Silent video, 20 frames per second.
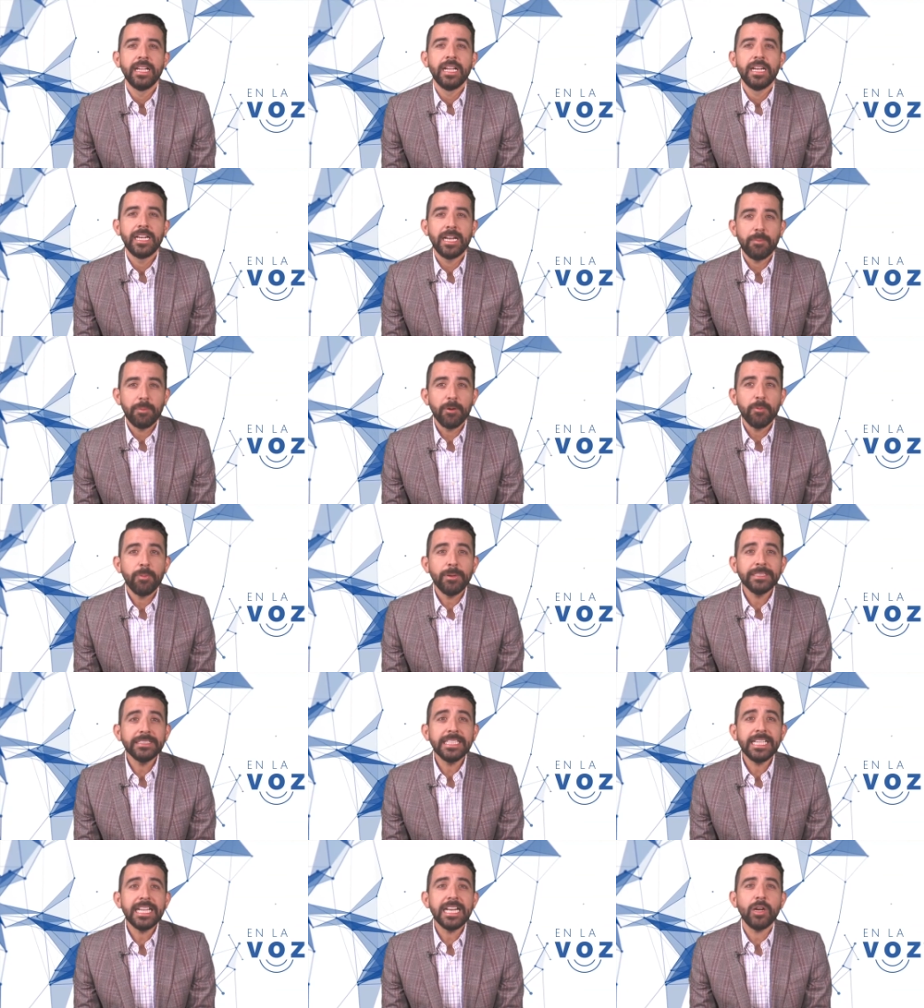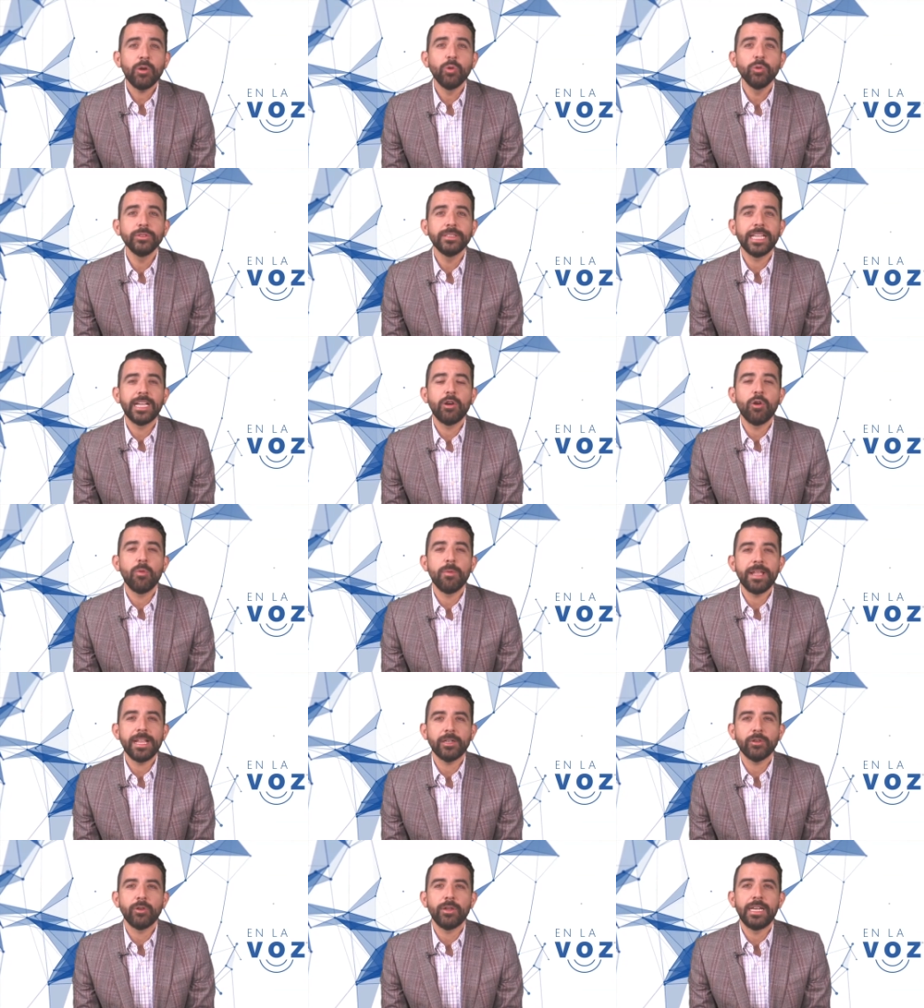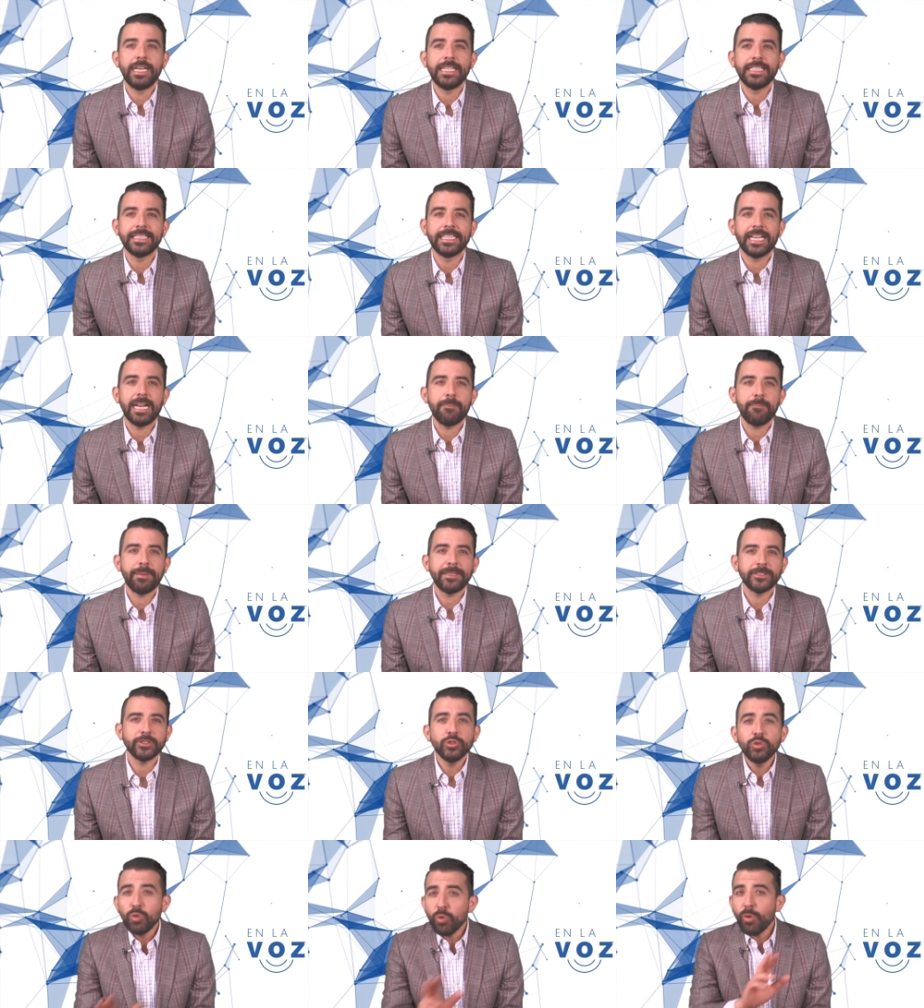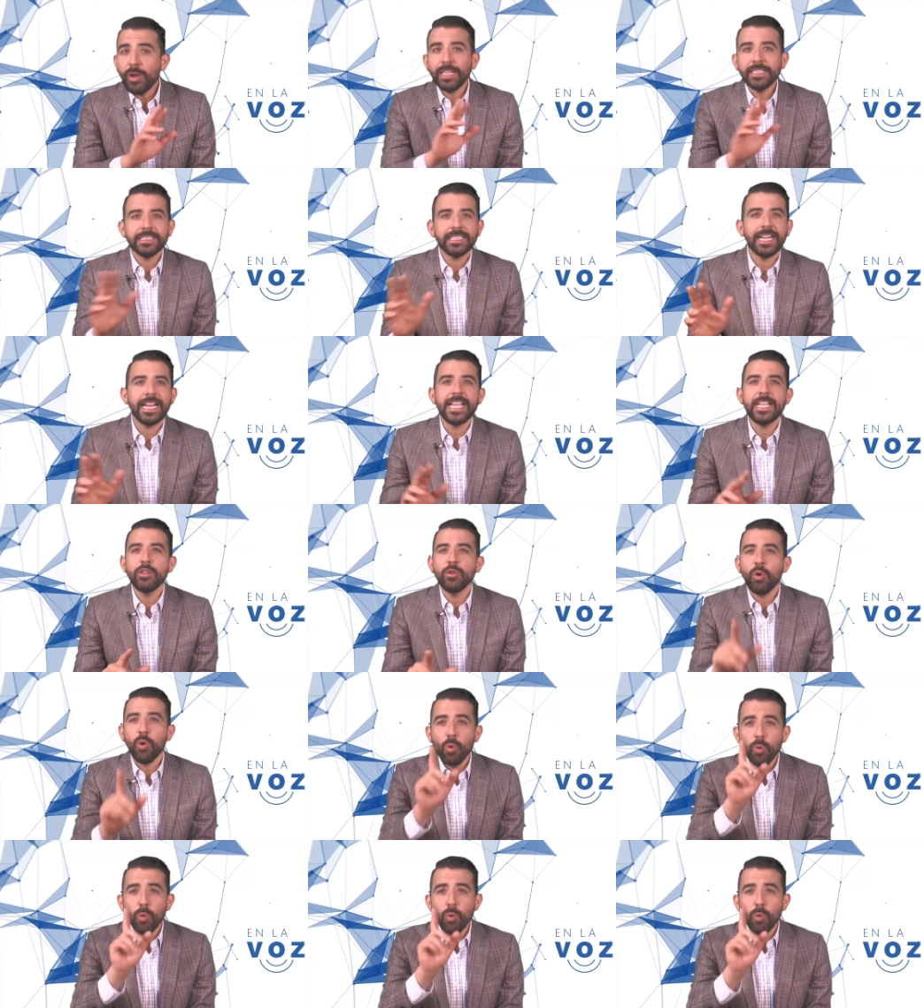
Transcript: La propuesta de la Junta de Gobierno del Interapas no ha traído